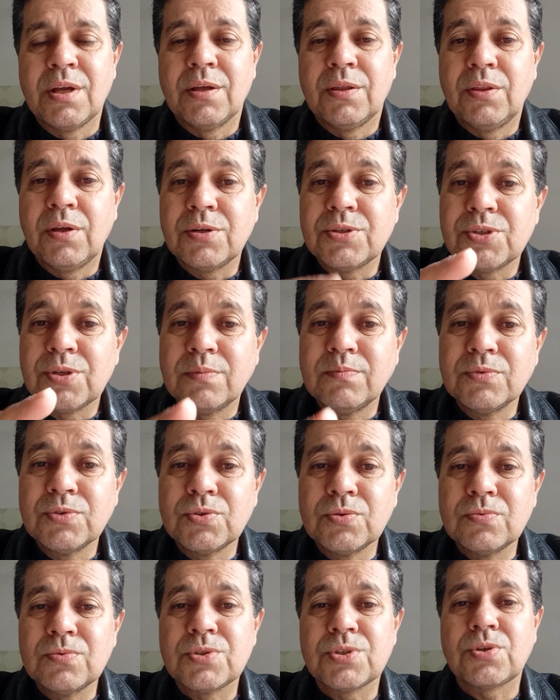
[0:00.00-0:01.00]
Nós somos
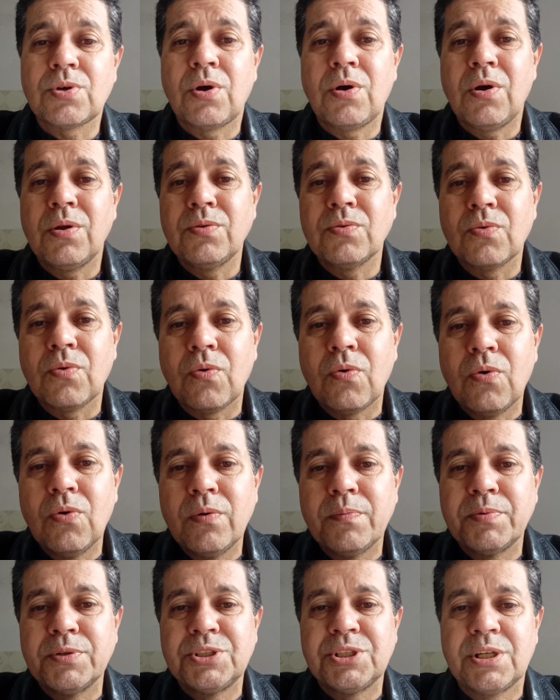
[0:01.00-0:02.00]
um só no
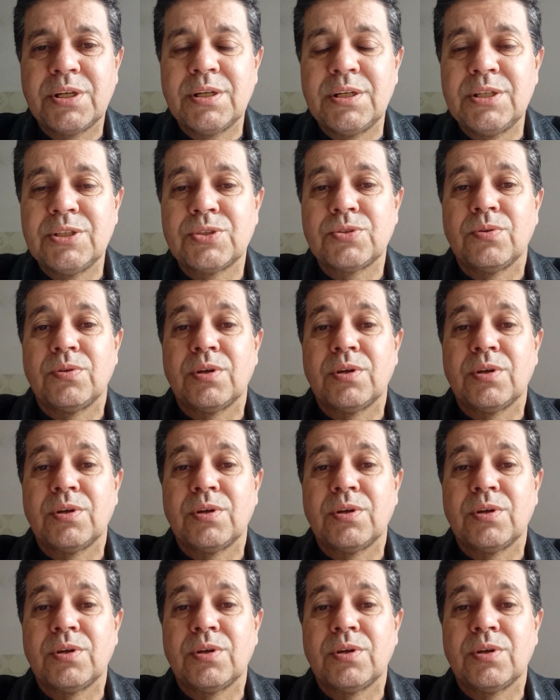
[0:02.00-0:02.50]
corpo de Cristo,